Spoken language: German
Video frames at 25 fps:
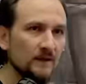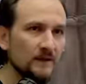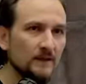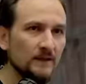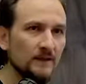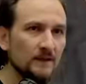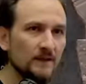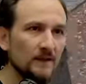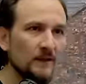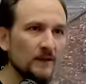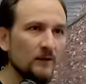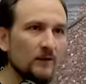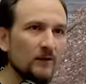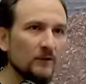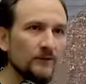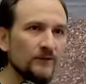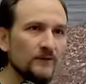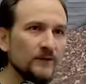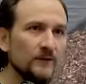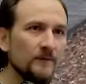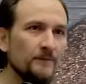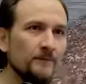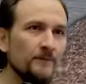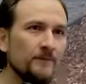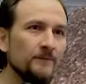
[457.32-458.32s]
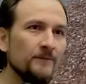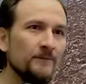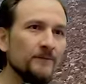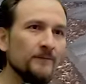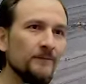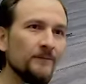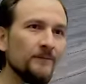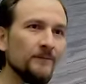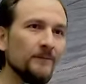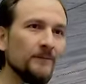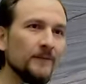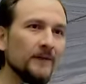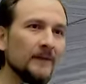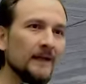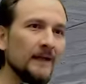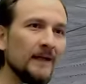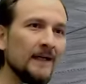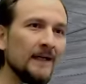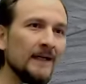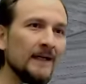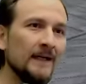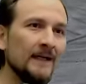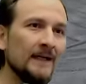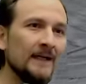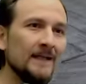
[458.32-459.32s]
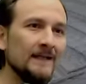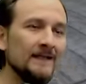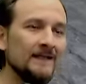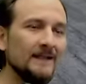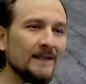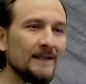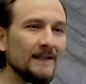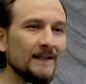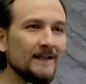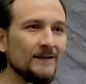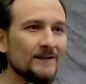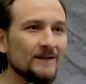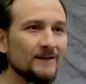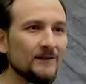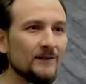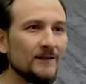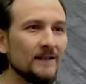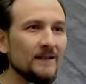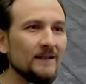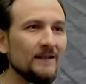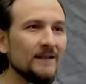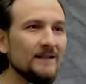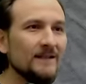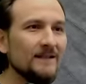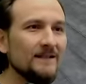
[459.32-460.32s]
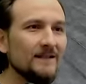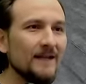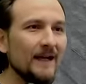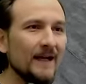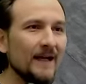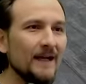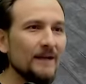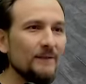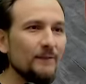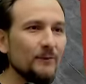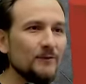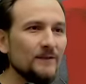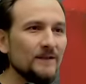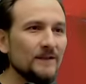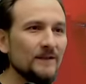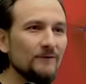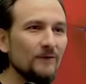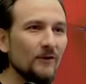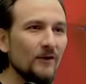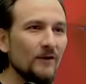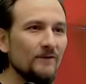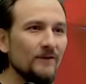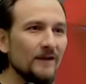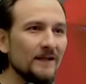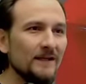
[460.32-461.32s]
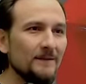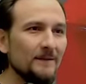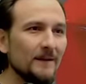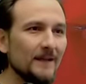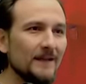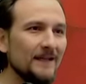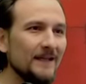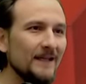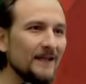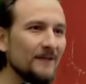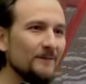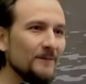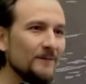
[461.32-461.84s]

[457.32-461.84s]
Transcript: gekauft. Alter, solche riesen Heilboot, die wollen wir lieber nicht mit